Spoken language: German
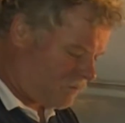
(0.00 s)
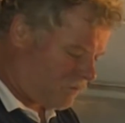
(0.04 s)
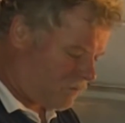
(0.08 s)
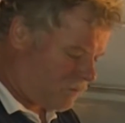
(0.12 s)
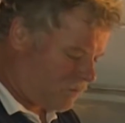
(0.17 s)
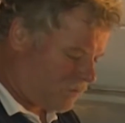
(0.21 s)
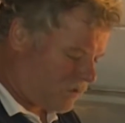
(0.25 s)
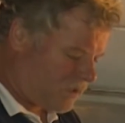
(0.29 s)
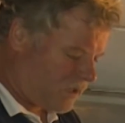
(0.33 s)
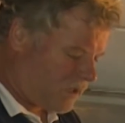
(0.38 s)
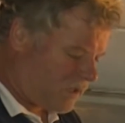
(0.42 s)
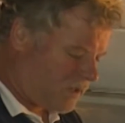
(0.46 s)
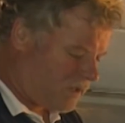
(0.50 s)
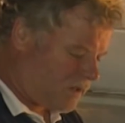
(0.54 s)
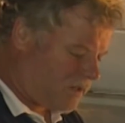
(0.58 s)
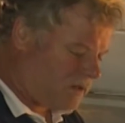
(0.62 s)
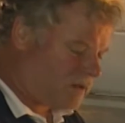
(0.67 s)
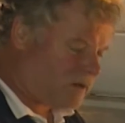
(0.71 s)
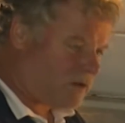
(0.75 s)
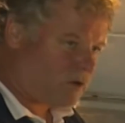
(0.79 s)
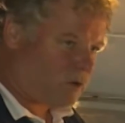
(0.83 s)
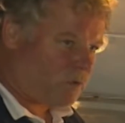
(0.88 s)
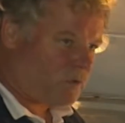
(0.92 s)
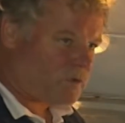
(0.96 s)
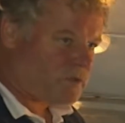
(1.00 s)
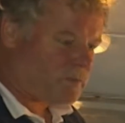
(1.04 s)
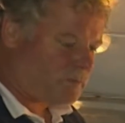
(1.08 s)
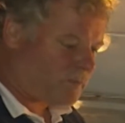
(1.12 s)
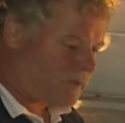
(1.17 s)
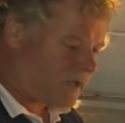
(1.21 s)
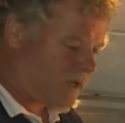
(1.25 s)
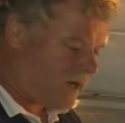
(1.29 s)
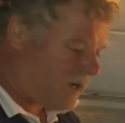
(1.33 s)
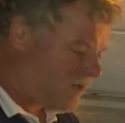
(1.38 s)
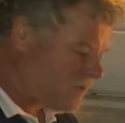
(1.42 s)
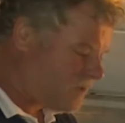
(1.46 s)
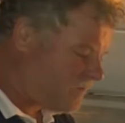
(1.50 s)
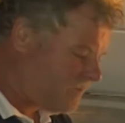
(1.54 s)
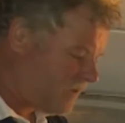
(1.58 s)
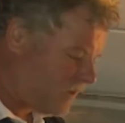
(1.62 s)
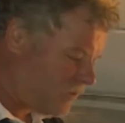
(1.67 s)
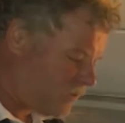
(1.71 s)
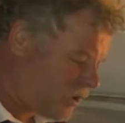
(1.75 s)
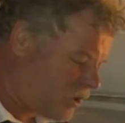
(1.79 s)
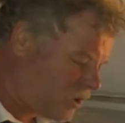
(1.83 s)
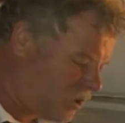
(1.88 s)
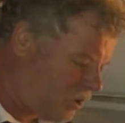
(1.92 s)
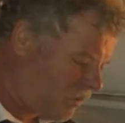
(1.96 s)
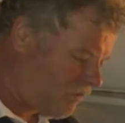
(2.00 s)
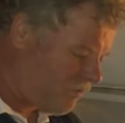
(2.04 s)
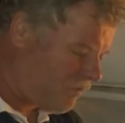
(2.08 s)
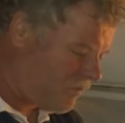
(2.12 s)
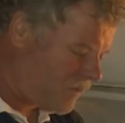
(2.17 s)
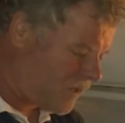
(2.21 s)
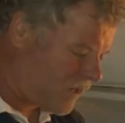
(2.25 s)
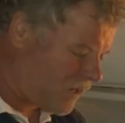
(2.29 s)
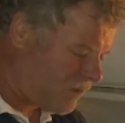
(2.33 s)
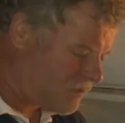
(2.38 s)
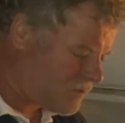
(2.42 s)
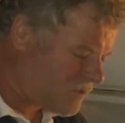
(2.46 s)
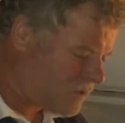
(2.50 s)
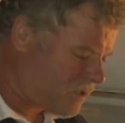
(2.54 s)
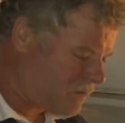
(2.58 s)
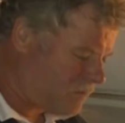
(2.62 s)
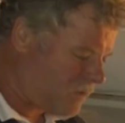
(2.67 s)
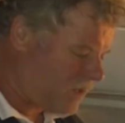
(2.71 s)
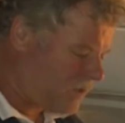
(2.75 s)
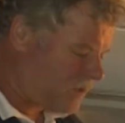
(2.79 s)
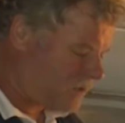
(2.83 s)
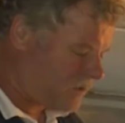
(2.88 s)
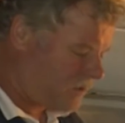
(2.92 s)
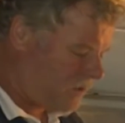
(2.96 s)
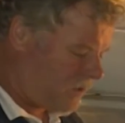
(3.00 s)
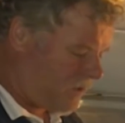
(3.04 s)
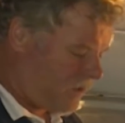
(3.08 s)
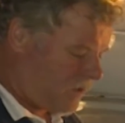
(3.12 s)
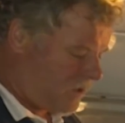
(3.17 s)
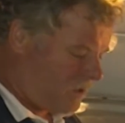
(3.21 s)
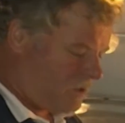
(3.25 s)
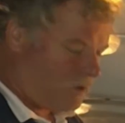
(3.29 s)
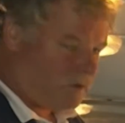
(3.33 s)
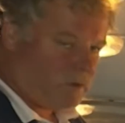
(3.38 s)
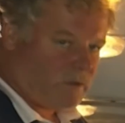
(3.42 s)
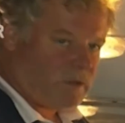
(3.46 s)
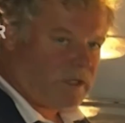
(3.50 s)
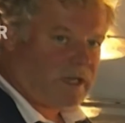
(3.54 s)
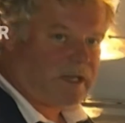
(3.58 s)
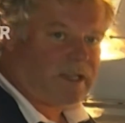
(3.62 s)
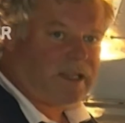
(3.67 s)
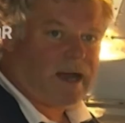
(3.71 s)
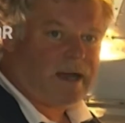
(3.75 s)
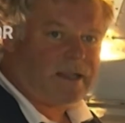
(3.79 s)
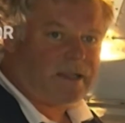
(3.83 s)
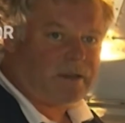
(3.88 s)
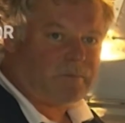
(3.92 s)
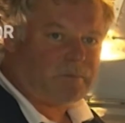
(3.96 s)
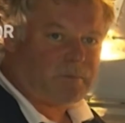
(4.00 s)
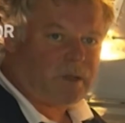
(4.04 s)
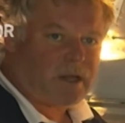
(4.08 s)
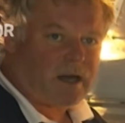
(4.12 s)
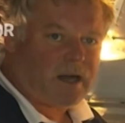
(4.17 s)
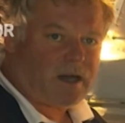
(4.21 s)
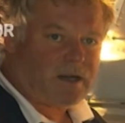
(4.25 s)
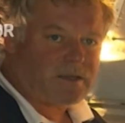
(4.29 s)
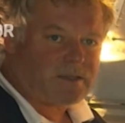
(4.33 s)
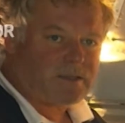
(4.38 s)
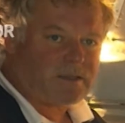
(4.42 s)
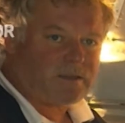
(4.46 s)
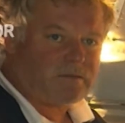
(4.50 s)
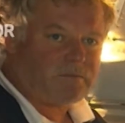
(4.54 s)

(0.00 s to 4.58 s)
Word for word: und die großen Blasen werden durch Klopfen rausgemacht und die kleinen Blasen